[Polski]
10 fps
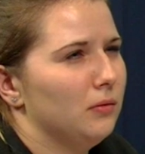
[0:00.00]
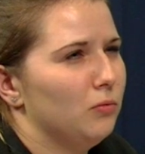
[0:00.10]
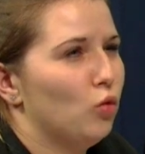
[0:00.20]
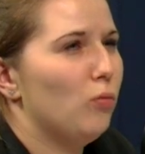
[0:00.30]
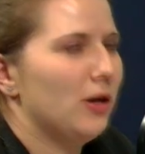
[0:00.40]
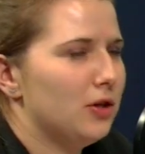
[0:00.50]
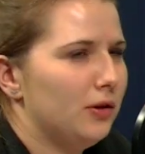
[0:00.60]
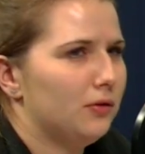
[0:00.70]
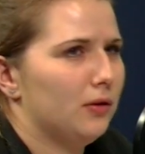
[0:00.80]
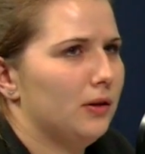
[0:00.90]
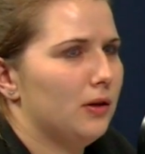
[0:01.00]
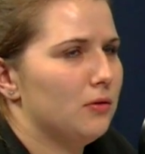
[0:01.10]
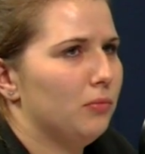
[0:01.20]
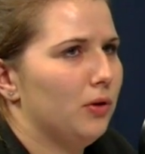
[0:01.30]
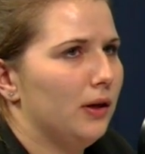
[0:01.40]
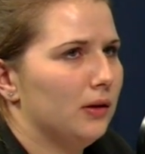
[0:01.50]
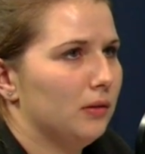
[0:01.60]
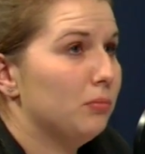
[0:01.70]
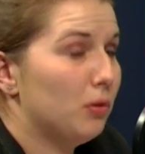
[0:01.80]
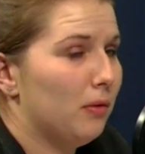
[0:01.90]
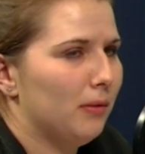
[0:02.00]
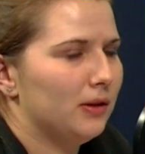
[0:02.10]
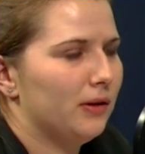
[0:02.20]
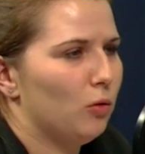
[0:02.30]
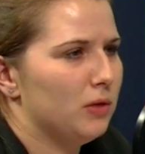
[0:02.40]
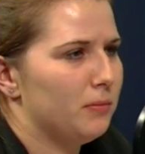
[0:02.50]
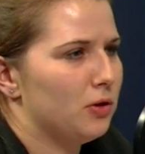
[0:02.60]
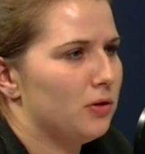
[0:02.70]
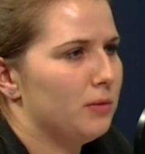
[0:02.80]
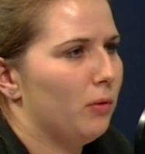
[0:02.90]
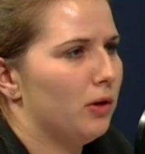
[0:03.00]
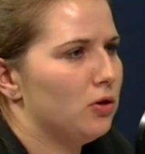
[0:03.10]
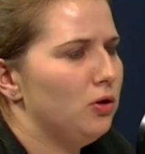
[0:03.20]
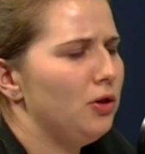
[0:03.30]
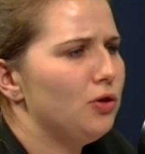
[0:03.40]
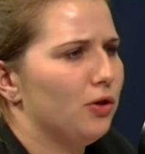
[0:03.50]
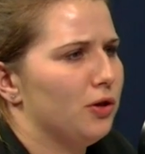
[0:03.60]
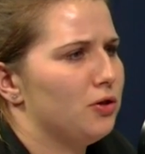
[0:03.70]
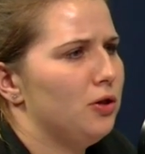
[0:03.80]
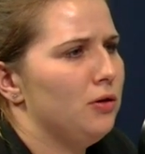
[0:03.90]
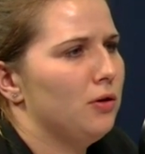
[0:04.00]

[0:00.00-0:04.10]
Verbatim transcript: y, tłumaczenie trochę na czym polega ta problematyka ubezpieczeń społecznych i co jeszcze?